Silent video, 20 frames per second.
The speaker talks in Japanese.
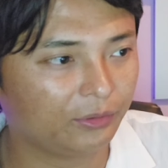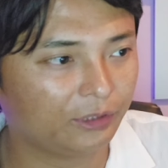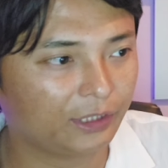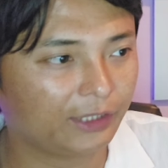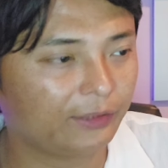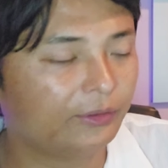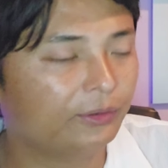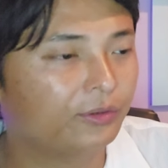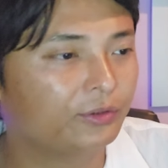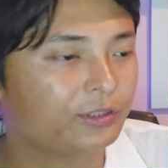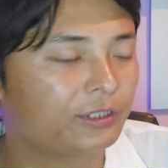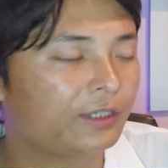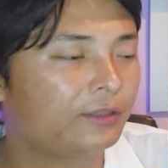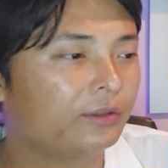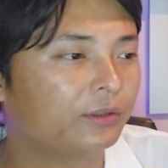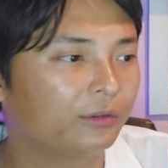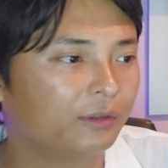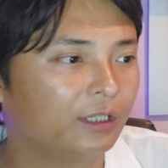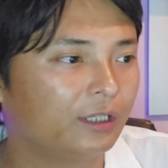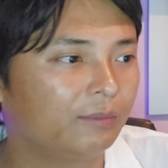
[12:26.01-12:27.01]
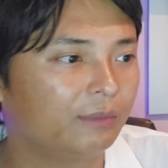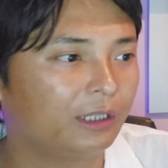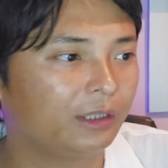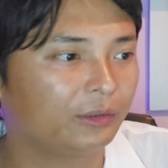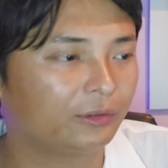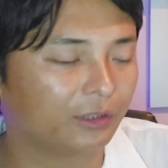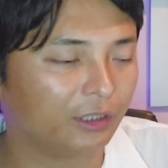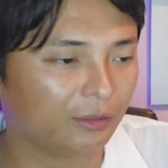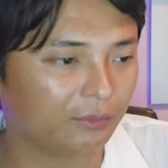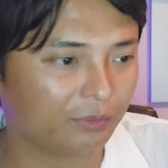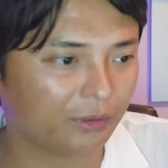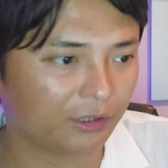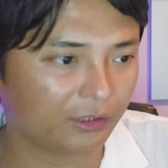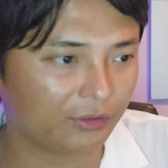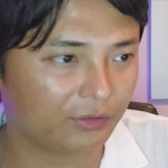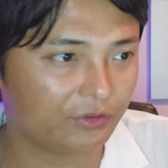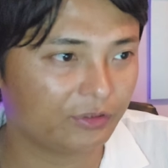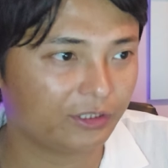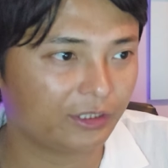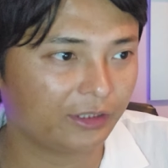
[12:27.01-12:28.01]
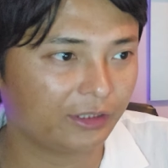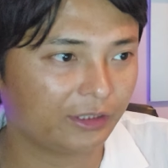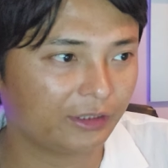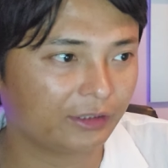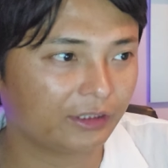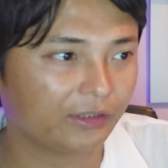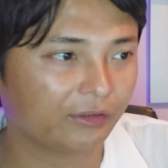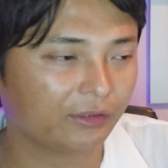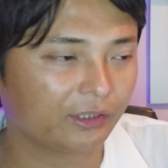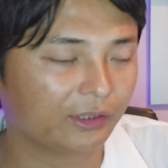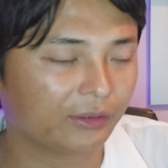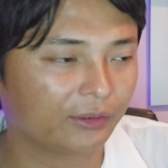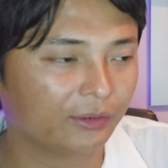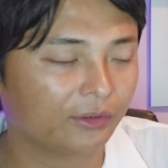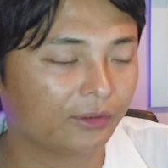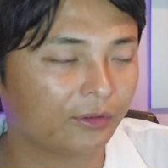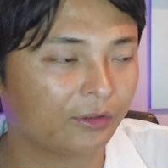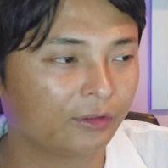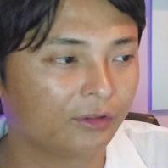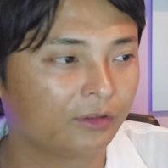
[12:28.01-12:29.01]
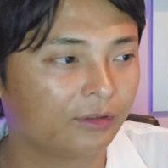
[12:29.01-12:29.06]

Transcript: 大統領選挙はまあトランプが優勢になってるけど、